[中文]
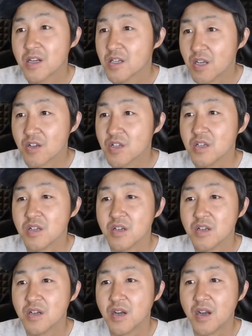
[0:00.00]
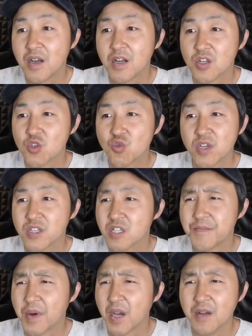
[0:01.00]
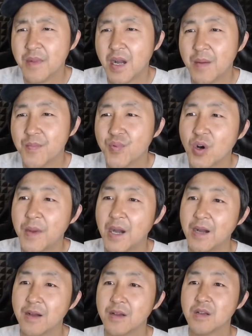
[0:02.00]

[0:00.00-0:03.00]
上市，赚的是盆满钵满。